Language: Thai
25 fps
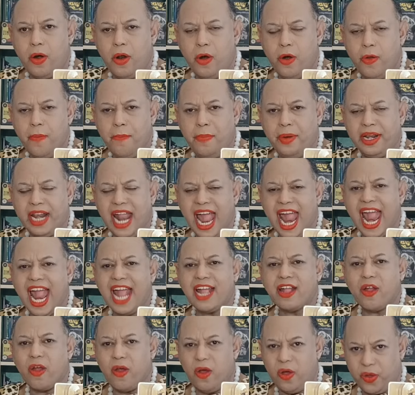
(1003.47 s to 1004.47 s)
รูปร่าง
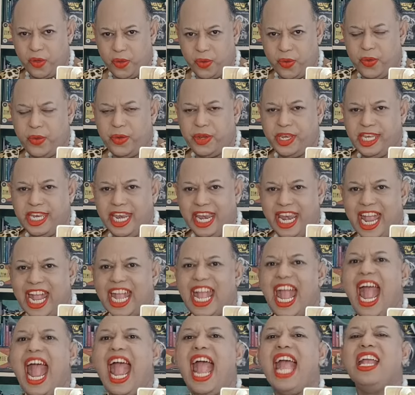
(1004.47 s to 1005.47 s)
ของคุณนะ
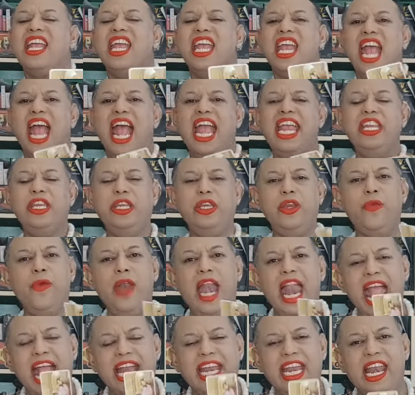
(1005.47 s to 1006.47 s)
คะให้ดู
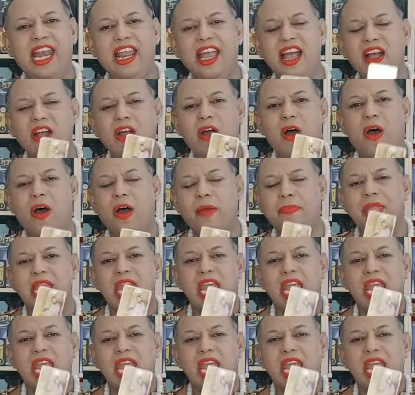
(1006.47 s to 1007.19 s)
แลในเรื่องของ